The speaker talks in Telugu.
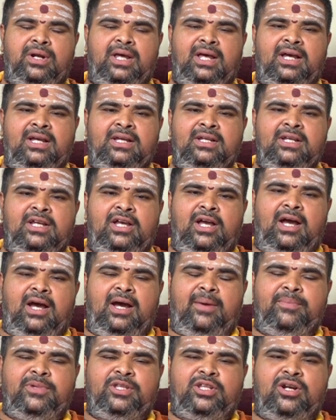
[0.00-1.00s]
కూడా
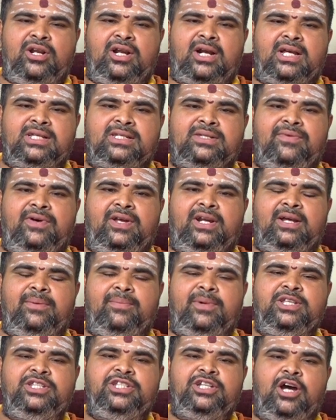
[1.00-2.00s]
మిథున రాశి వారికి
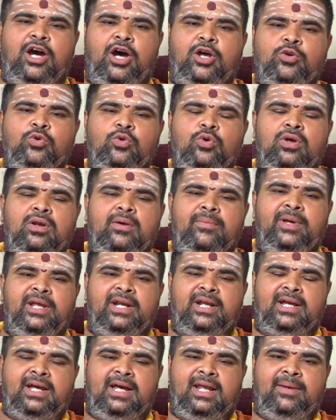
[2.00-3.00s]
మంచి
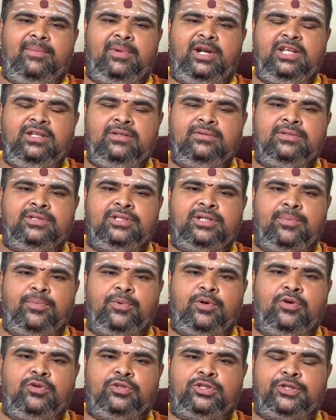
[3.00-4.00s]
అనుకూలమైన కాలమని
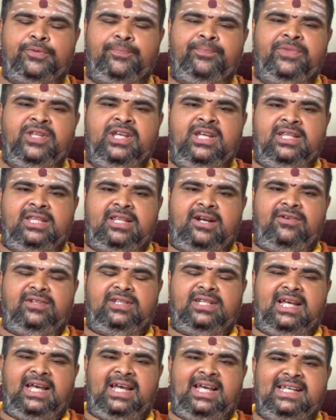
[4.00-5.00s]
చెప్పుకోవచ్చును
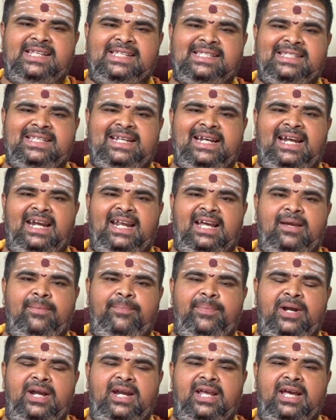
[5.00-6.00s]
తర్వాత స్త్రీలకి
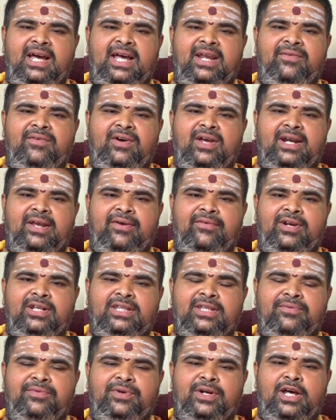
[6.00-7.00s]
పెళ్లి కాని వారు
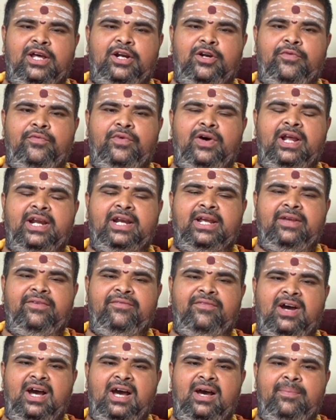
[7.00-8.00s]
ఎవరైతే ఉన్నారో వారికి
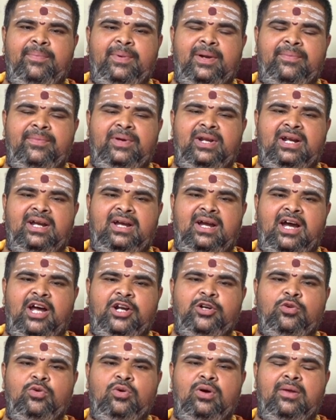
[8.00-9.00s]
వివాహపరమైన
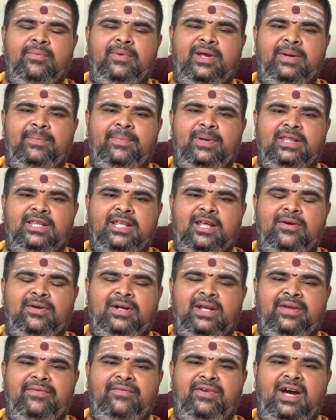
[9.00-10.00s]
అనుకూలమైన ఫలితాలు
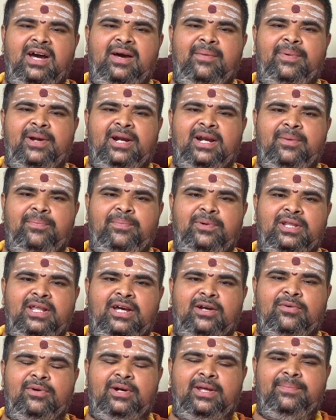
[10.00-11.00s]
అంటే వివాహపరంగా
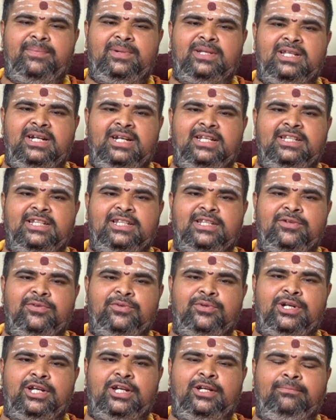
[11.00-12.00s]
ఇప్పటిదాకా కూడా ఇబ్బందులు ఏదైతే
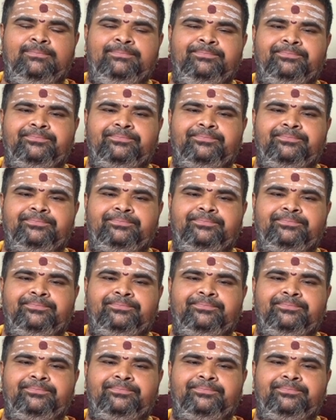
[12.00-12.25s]
ఉన్నాయో